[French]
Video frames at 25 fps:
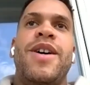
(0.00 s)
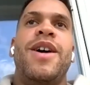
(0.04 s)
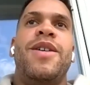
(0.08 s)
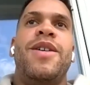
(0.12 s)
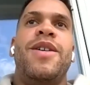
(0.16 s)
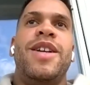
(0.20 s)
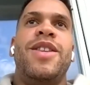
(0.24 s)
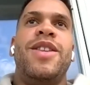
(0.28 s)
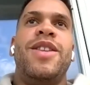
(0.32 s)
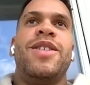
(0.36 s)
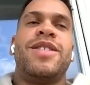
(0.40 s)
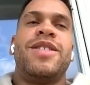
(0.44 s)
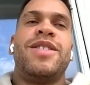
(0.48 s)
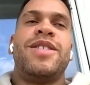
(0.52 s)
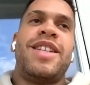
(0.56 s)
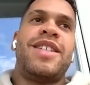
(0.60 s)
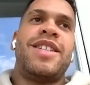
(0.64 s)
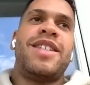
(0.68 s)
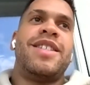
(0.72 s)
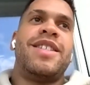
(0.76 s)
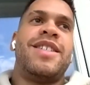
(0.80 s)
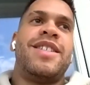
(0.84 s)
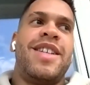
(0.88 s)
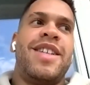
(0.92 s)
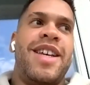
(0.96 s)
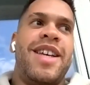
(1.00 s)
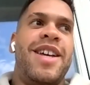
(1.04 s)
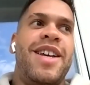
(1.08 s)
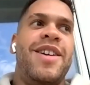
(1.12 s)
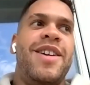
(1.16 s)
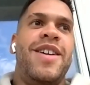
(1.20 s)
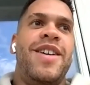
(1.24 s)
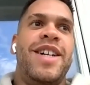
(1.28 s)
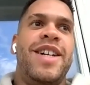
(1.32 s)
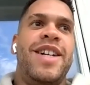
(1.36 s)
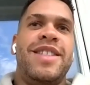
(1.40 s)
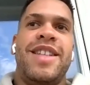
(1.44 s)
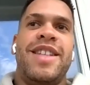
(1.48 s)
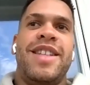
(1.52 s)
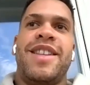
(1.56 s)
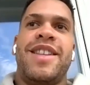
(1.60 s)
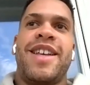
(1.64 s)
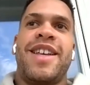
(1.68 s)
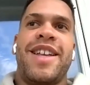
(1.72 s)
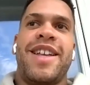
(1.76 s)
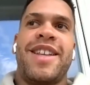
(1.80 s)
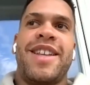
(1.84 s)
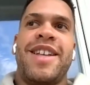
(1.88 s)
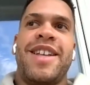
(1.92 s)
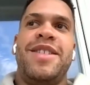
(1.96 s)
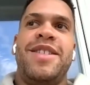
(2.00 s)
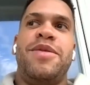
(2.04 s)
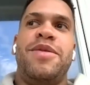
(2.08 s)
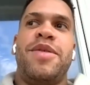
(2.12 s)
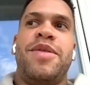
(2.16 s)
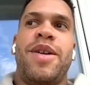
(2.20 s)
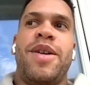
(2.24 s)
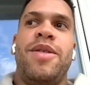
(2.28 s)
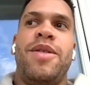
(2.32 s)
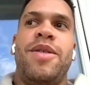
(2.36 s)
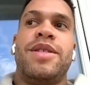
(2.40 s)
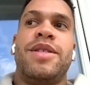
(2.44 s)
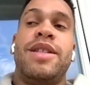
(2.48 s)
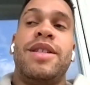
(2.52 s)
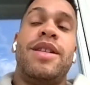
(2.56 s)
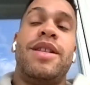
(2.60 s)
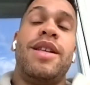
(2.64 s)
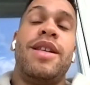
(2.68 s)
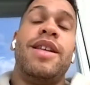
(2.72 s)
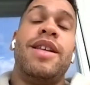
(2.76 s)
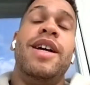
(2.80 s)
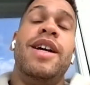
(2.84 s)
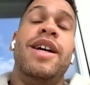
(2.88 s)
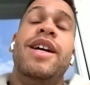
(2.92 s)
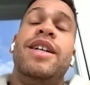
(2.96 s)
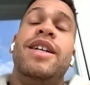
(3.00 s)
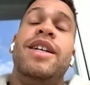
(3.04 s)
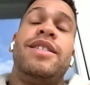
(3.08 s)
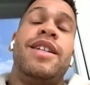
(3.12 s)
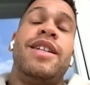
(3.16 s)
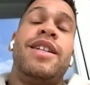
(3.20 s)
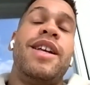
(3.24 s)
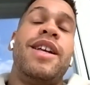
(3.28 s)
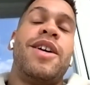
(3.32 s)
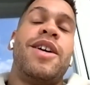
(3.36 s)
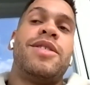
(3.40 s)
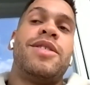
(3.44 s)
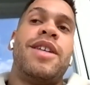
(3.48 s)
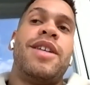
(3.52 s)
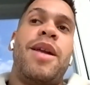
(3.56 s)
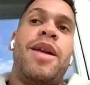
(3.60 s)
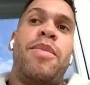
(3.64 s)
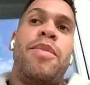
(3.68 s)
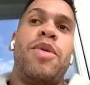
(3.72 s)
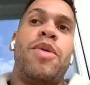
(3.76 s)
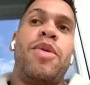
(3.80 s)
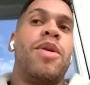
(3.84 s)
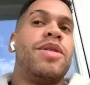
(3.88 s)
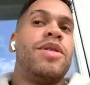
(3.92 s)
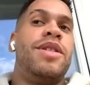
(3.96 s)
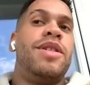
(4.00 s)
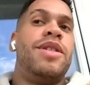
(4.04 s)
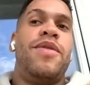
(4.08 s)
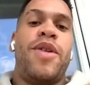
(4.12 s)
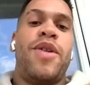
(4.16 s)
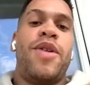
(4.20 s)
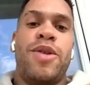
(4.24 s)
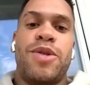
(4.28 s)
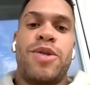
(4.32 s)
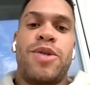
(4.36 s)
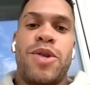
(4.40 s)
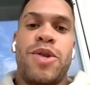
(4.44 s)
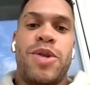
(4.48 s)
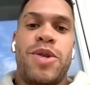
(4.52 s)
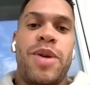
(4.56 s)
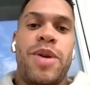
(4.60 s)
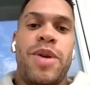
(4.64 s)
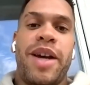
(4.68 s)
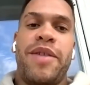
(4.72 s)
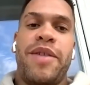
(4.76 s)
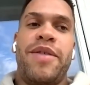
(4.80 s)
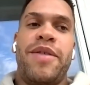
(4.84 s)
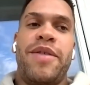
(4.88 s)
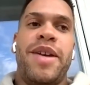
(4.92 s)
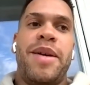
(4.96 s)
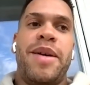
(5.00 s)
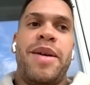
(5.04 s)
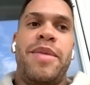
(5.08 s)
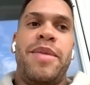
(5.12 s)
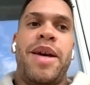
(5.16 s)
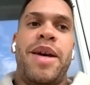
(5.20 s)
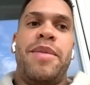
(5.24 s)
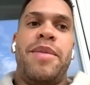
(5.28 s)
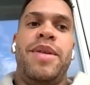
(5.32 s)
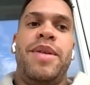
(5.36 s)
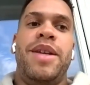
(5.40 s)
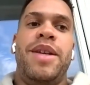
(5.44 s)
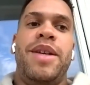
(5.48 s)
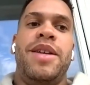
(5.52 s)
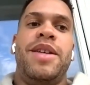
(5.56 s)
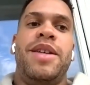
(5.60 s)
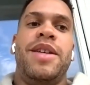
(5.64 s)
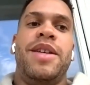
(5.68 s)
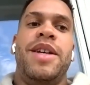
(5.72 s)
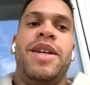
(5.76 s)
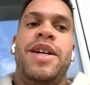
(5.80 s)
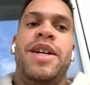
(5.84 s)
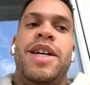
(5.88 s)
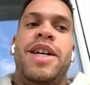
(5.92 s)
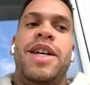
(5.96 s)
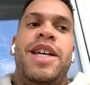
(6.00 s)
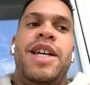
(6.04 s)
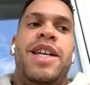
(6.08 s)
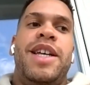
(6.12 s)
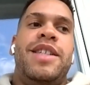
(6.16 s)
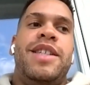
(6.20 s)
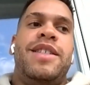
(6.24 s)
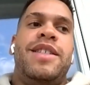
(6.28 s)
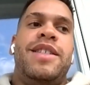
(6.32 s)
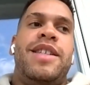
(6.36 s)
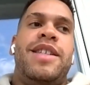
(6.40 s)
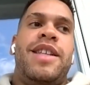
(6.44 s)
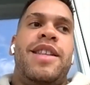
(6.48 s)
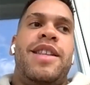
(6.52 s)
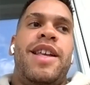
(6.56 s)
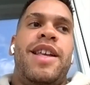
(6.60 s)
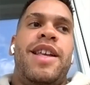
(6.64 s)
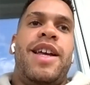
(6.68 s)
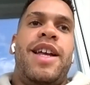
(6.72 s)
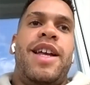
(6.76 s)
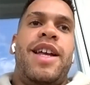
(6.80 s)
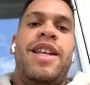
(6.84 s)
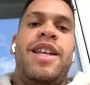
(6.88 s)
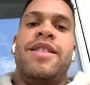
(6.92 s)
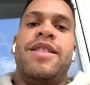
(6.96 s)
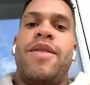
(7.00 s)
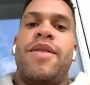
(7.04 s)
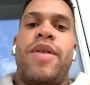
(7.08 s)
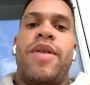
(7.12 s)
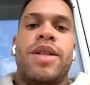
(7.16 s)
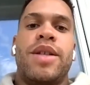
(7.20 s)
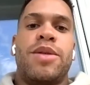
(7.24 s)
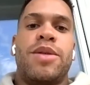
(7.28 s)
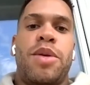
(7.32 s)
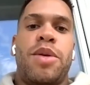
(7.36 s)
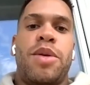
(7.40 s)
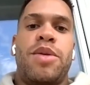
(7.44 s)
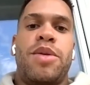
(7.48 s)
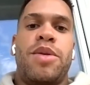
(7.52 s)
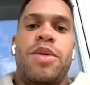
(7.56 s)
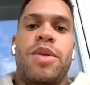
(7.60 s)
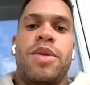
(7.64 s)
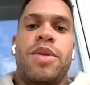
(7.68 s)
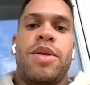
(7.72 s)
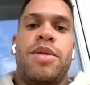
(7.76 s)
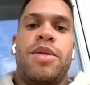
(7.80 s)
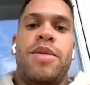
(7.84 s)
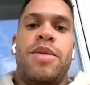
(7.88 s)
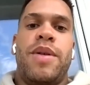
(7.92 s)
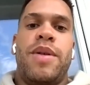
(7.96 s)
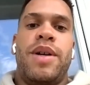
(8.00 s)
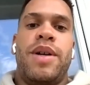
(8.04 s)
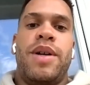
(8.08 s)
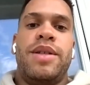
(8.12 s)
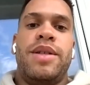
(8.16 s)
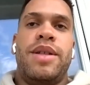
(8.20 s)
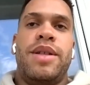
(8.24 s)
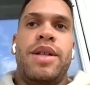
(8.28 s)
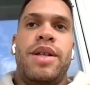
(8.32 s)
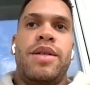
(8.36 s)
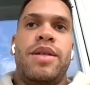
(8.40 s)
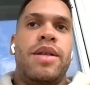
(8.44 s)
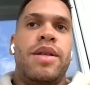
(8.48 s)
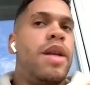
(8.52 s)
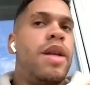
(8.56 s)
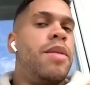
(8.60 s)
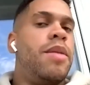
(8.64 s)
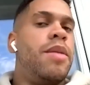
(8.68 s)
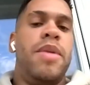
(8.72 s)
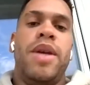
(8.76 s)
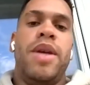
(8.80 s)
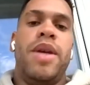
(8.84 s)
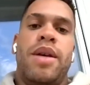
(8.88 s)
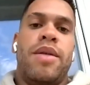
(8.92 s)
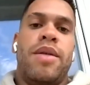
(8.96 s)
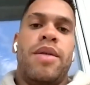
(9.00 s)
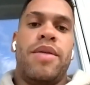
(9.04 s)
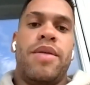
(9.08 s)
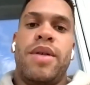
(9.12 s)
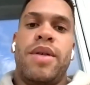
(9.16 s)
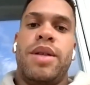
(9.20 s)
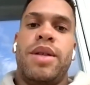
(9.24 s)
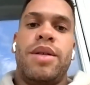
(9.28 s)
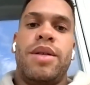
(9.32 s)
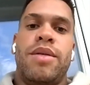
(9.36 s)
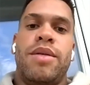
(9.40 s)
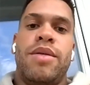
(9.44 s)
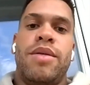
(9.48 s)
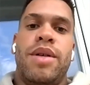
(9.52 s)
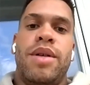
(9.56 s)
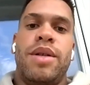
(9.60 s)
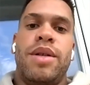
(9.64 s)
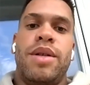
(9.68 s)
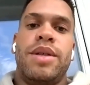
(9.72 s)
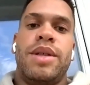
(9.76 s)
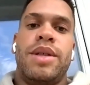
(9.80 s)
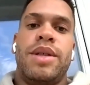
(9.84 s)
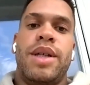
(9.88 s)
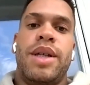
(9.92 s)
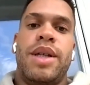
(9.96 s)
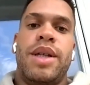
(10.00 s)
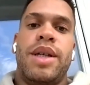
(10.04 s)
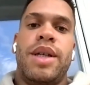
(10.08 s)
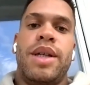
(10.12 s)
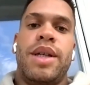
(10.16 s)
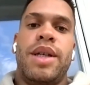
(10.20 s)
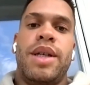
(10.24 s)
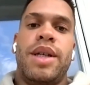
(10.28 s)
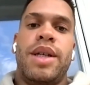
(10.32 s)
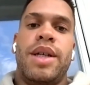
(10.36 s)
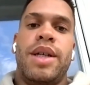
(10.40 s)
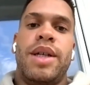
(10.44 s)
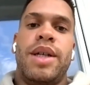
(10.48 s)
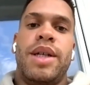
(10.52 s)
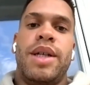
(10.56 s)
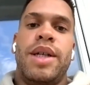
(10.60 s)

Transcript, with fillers: ouais, non, ça c'est ouais, très très différent. C'était d'ailleurs ça la plus grosse différence quand je suis arrivé à Miami, c'était les infrastructures, tu vois. C'est NBA en fait, tu vois. C'est euh,